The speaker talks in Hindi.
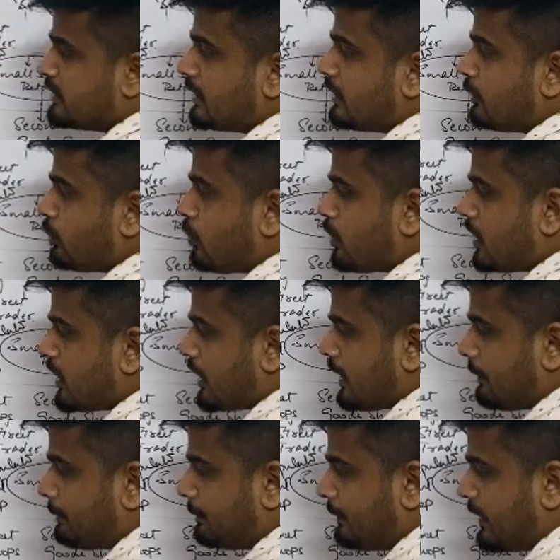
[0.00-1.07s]
ये लोग
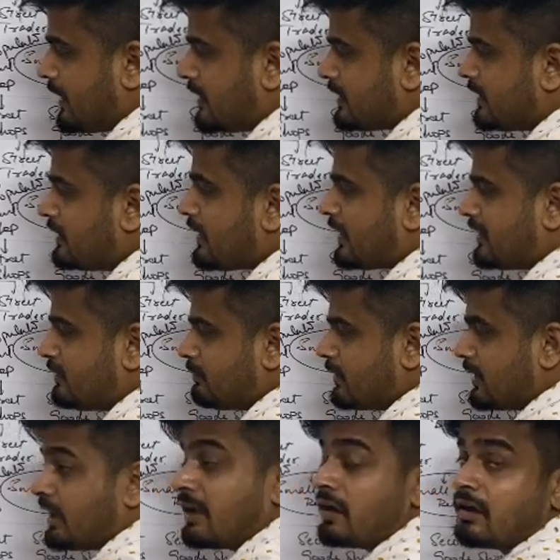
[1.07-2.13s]
कपड़े की लाइन
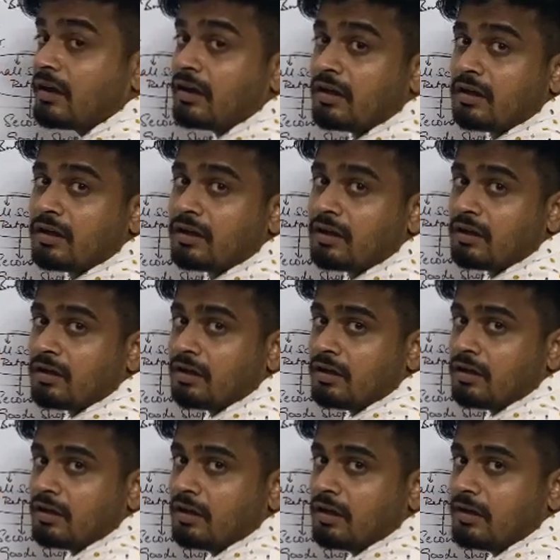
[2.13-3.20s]
में हैं
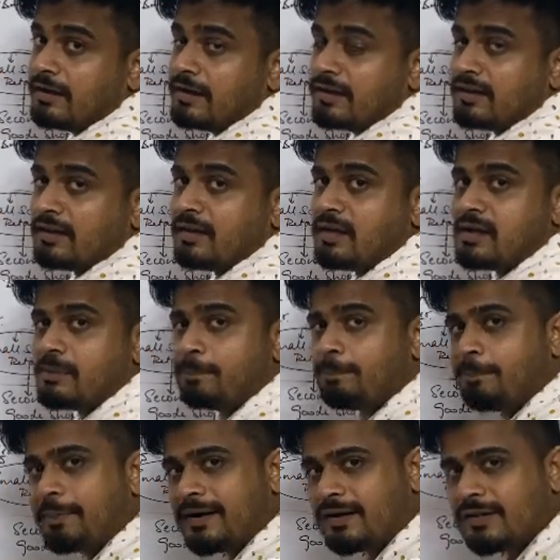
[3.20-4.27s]
लेकिन एक
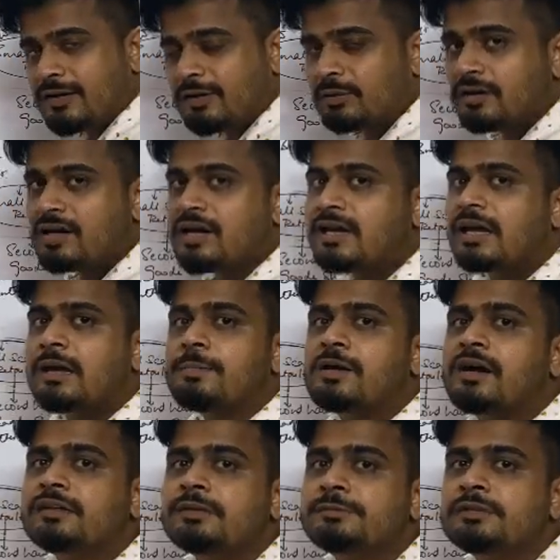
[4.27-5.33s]
पर्टिकुलर टाइप
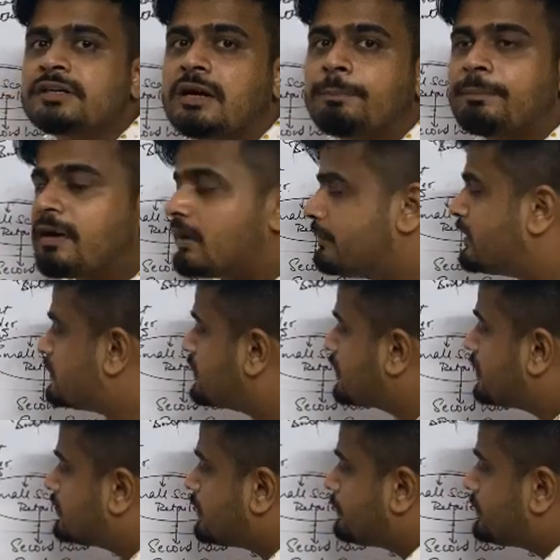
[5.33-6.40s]
का जब ये कपड़ा
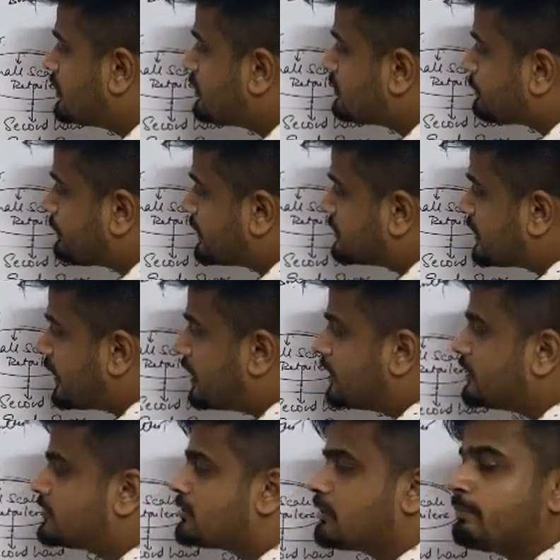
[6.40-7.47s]
बेचेंगे तब ये
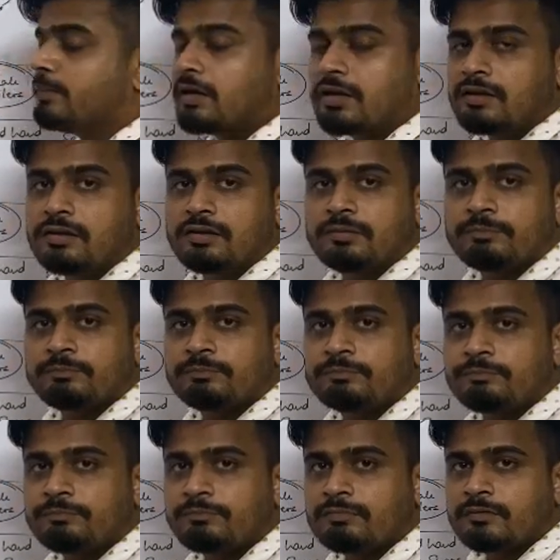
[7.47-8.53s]
स्पेशलिटी शॉप
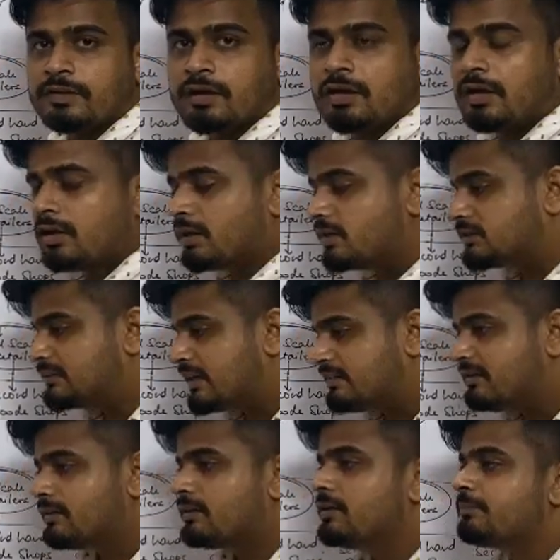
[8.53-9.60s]
बनेगी
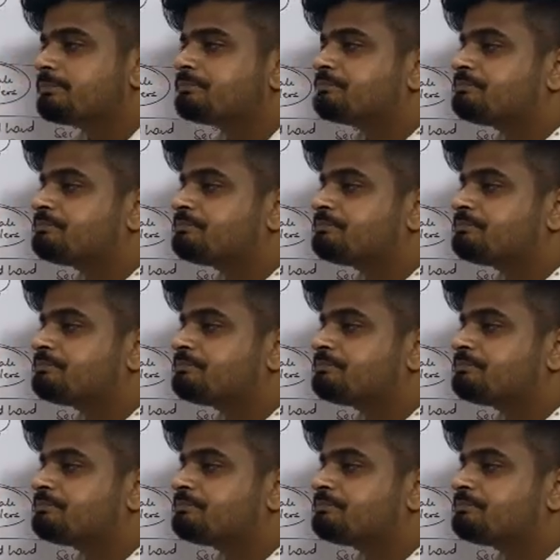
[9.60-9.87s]
जैसे कि